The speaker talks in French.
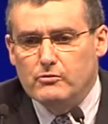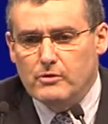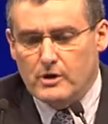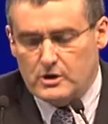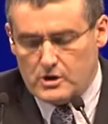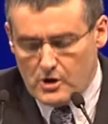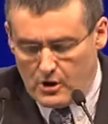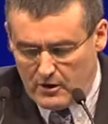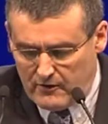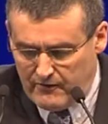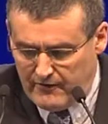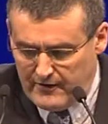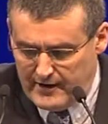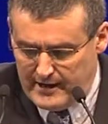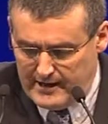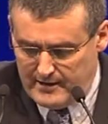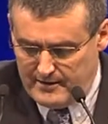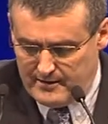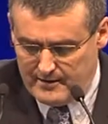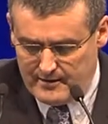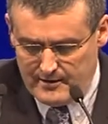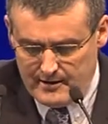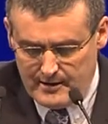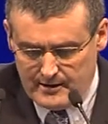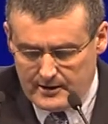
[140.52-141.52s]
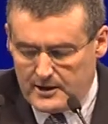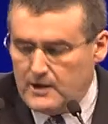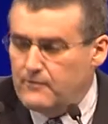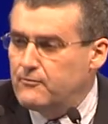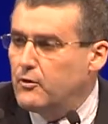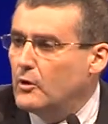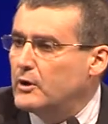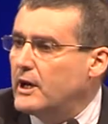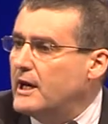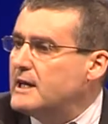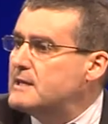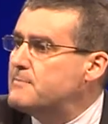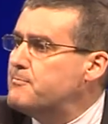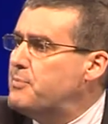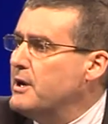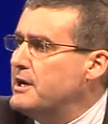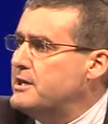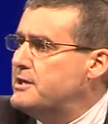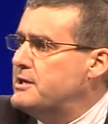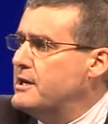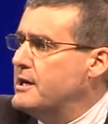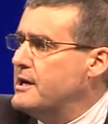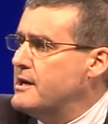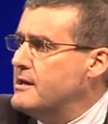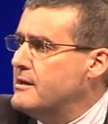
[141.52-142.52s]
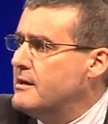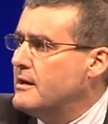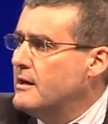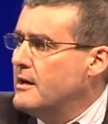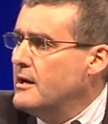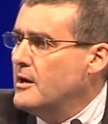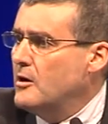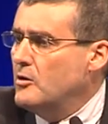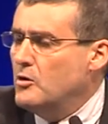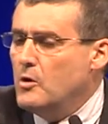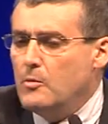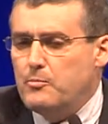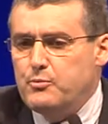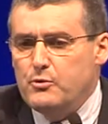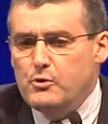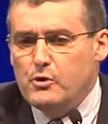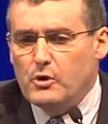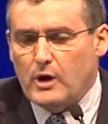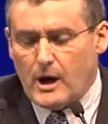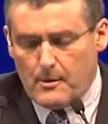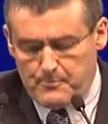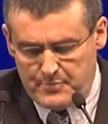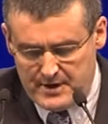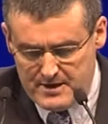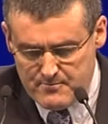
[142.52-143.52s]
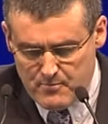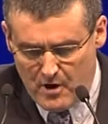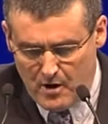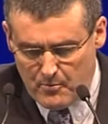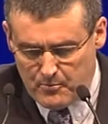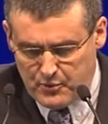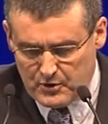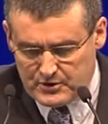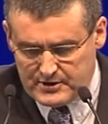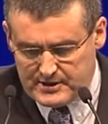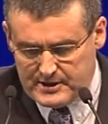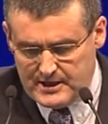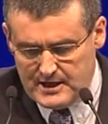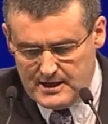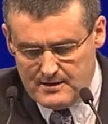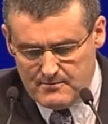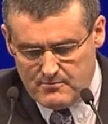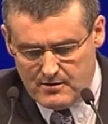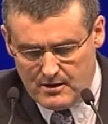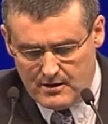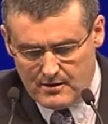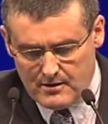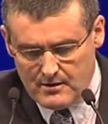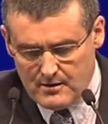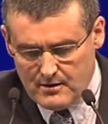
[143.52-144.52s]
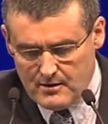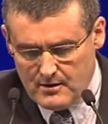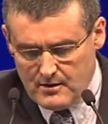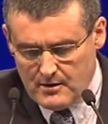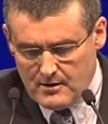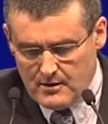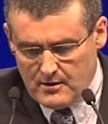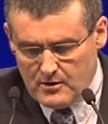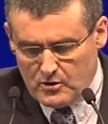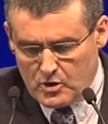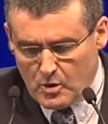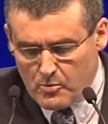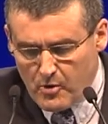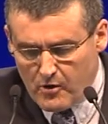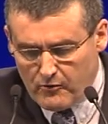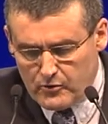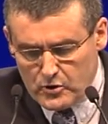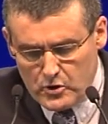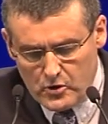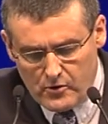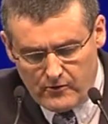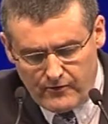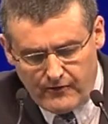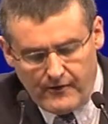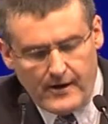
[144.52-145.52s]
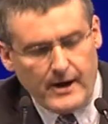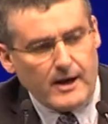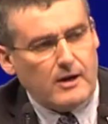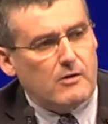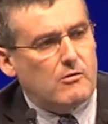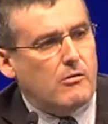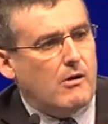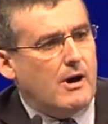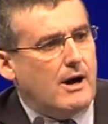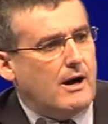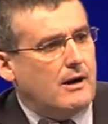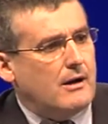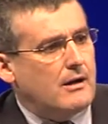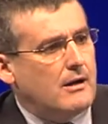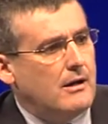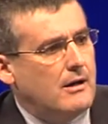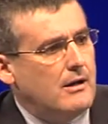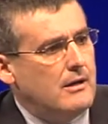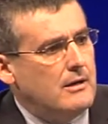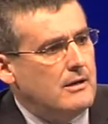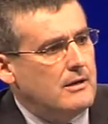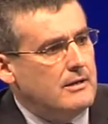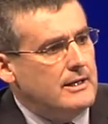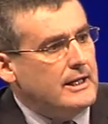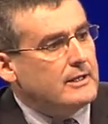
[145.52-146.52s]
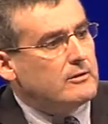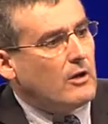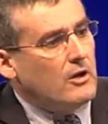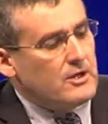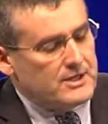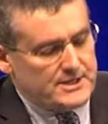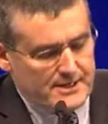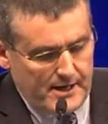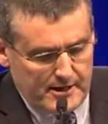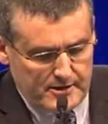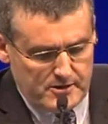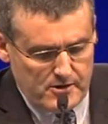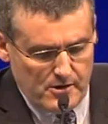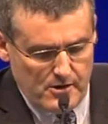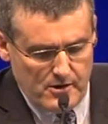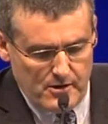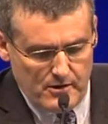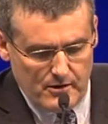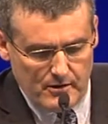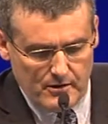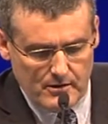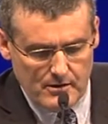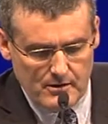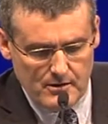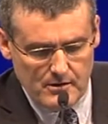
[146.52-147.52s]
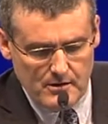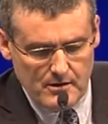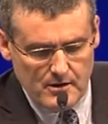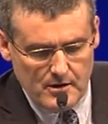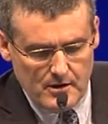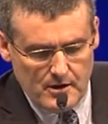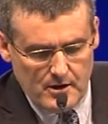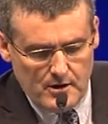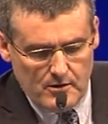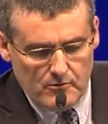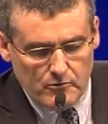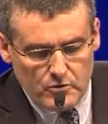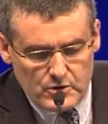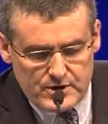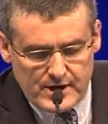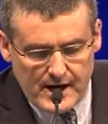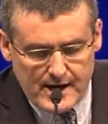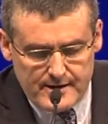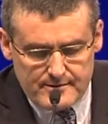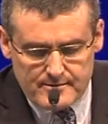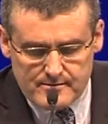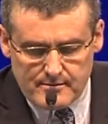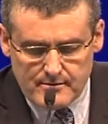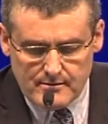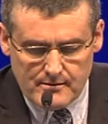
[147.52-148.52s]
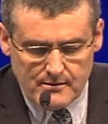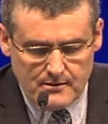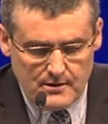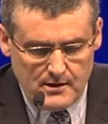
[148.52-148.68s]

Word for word: corvée qu'il faudrait expédier le plus rapidement possible, comme ont voulu le faire croire les 35 heures. Vous êtes